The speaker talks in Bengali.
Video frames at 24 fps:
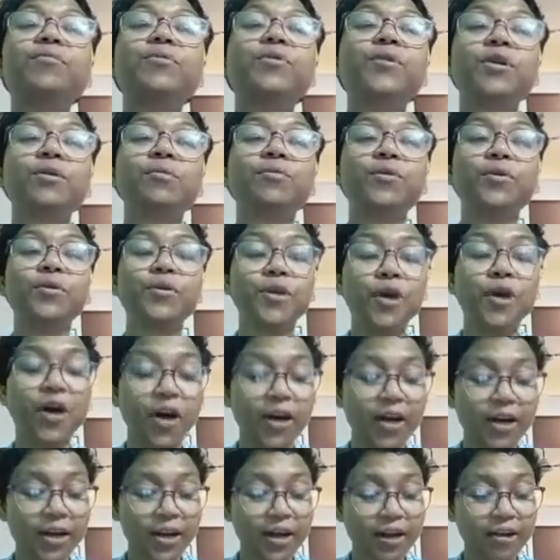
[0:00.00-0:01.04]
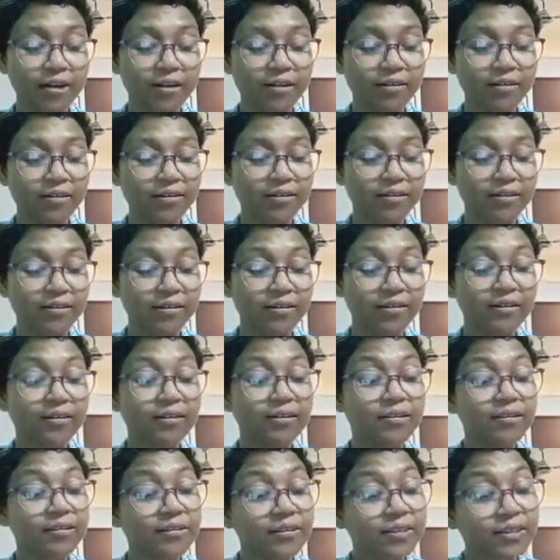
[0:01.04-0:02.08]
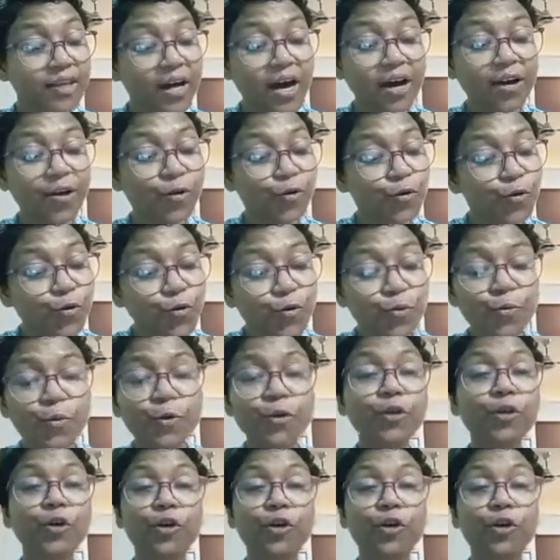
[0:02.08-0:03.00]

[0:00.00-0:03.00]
বলে বোধ হয় না তার রূপও